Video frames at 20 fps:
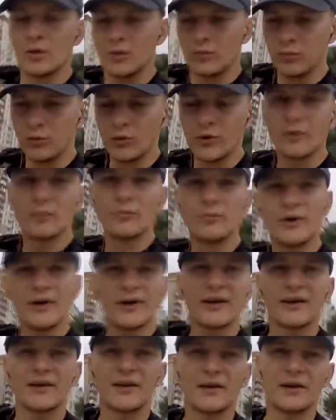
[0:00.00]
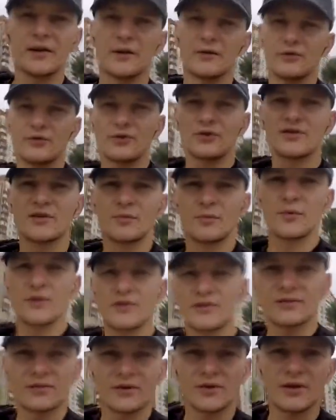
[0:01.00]
будем бегать и все
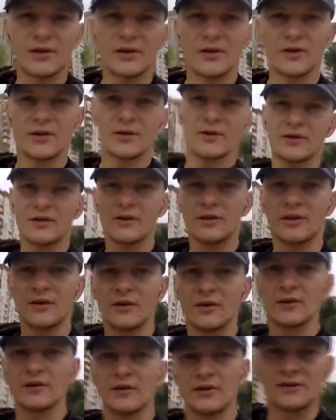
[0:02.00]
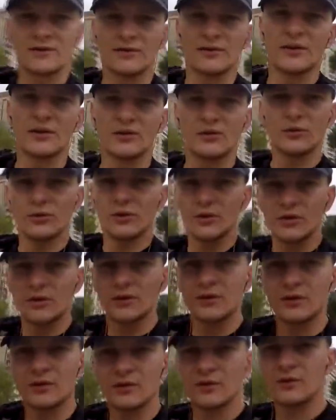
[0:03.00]
записывать заодно и
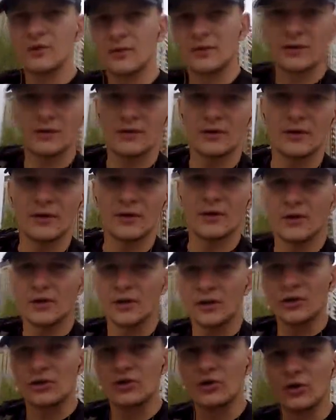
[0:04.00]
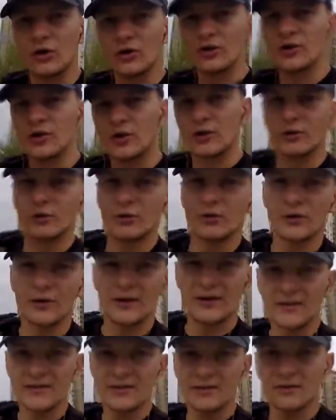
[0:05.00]
еще очередной
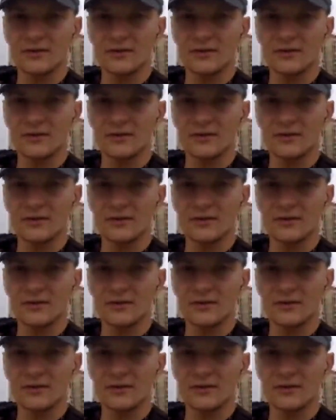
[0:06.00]
тест